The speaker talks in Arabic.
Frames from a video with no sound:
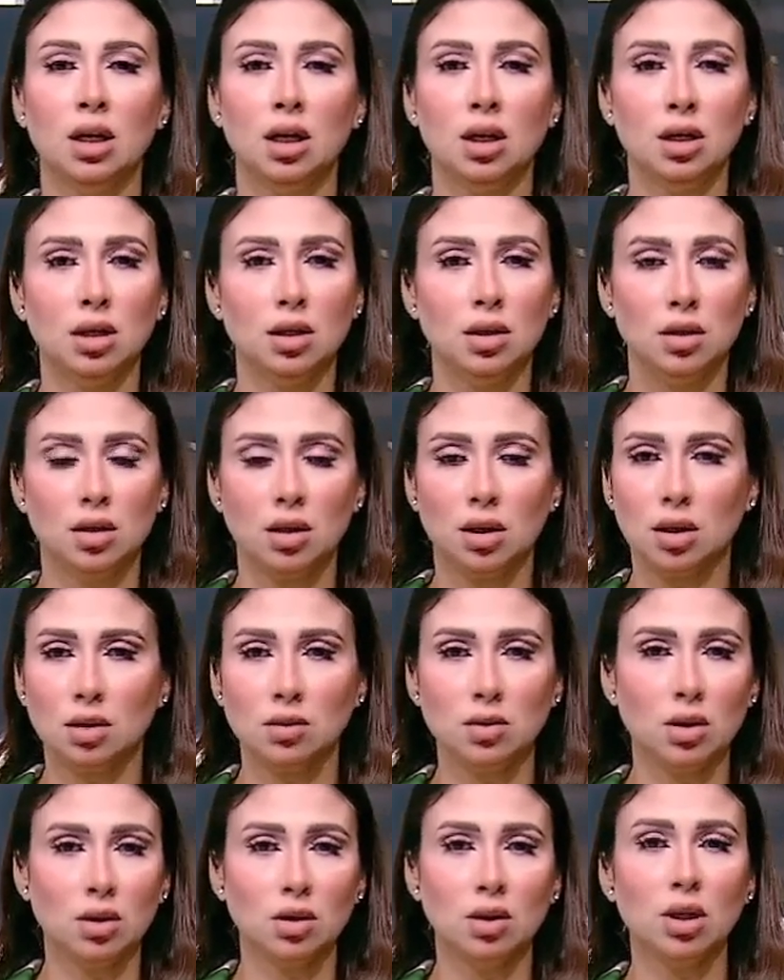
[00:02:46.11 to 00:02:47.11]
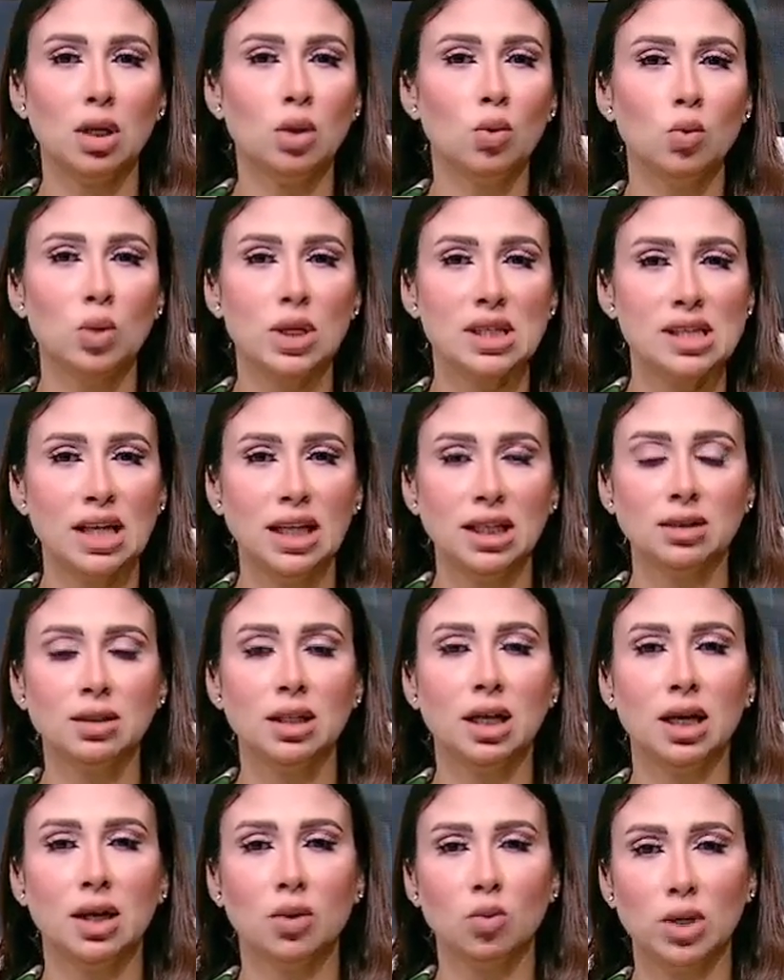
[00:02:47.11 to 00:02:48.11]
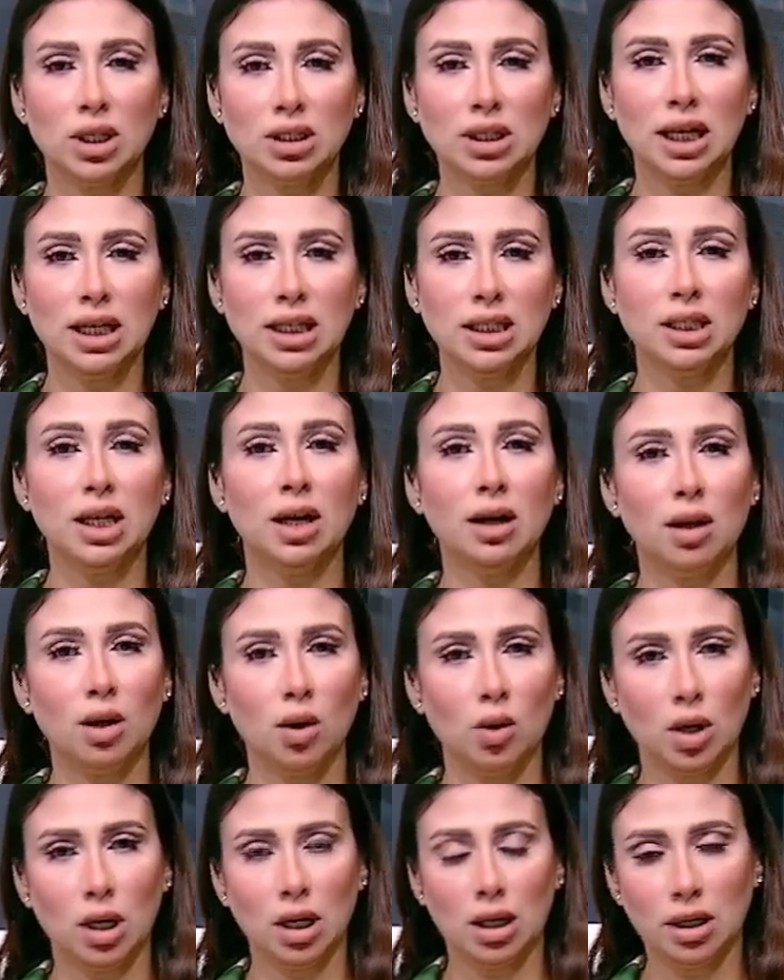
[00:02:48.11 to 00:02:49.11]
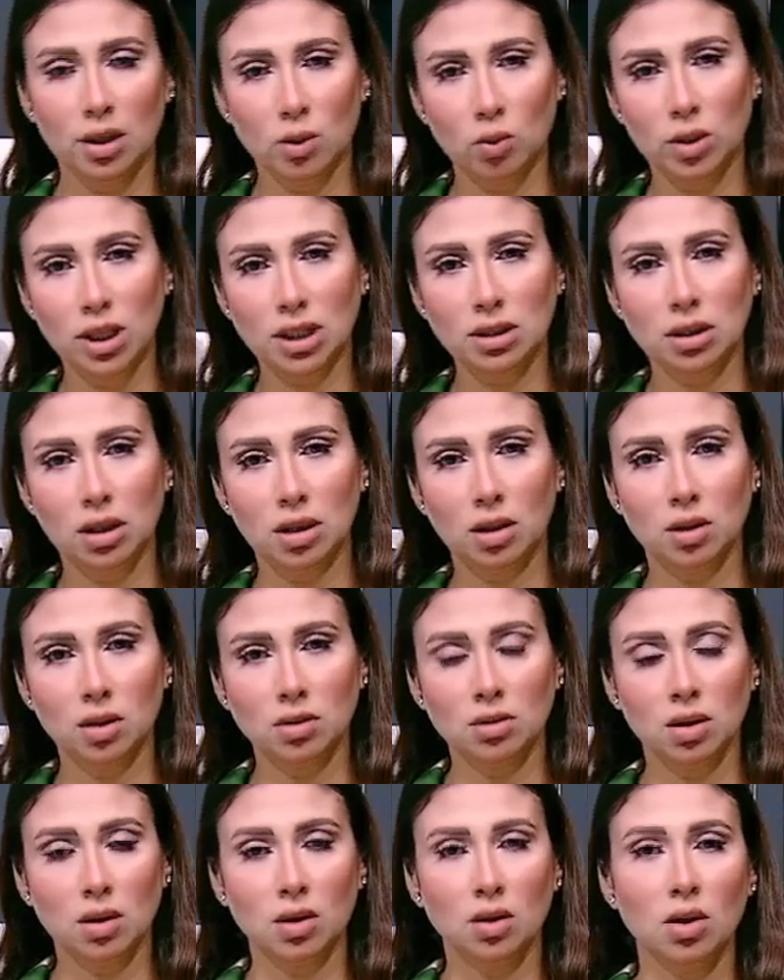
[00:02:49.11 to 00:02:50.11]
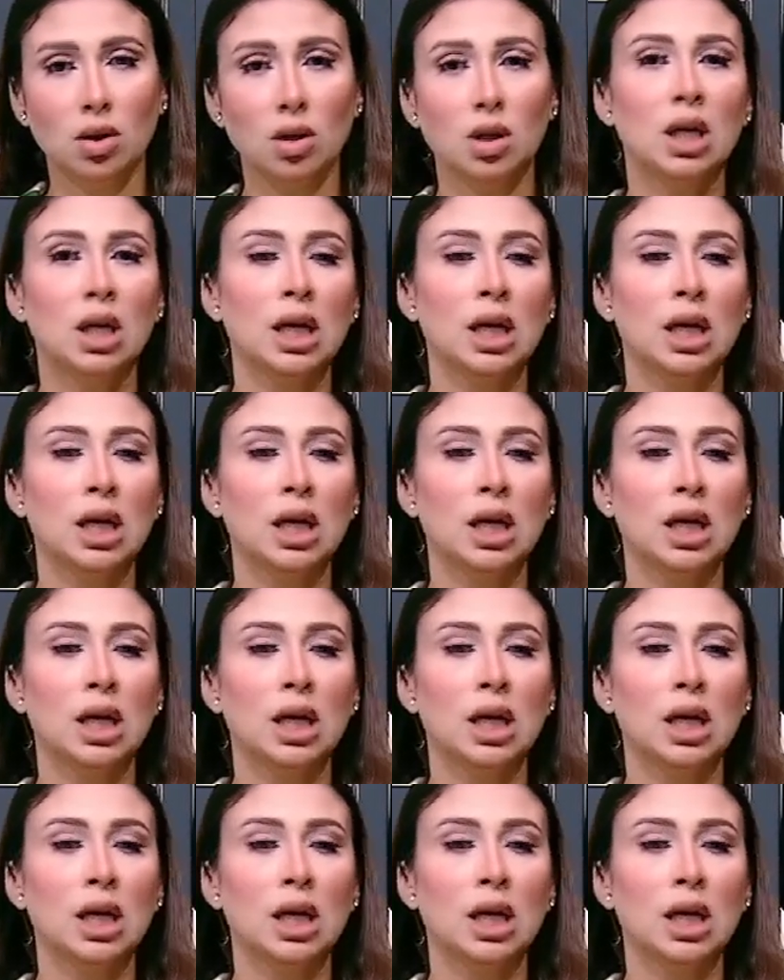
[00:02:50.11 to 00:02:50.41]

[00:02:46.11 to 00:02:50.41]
آه، لا قدر الله لو لسعتنا او جت علينا على اولادنا لا قدر الله